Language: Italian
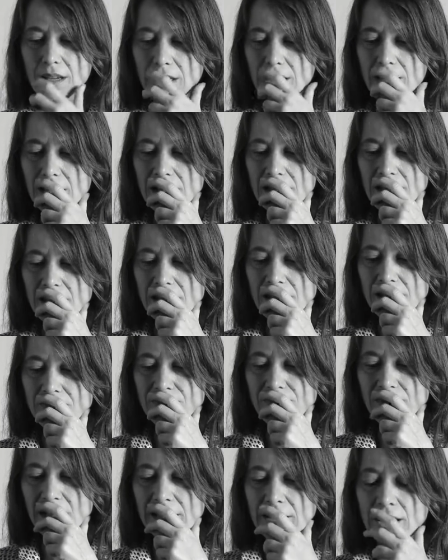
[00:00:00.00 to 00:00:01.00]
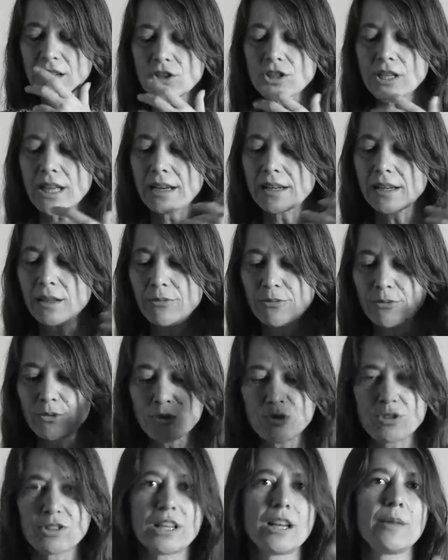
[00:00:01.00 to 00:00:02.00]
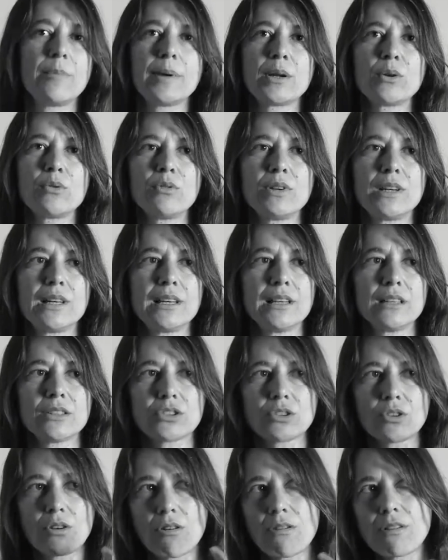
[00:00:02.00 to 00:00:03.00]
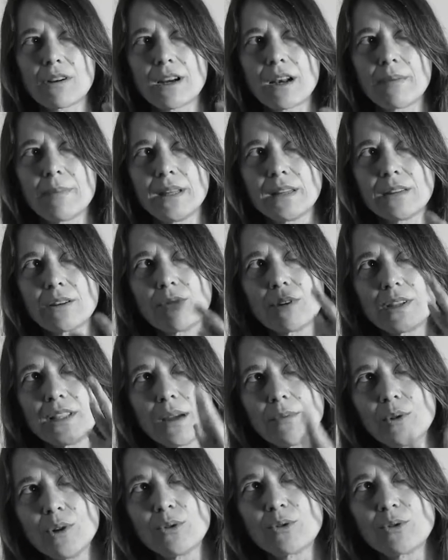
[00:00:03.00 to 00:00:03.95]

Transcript: ehm, e di lasciare che il flusso delle parole scorra mentre guardiamo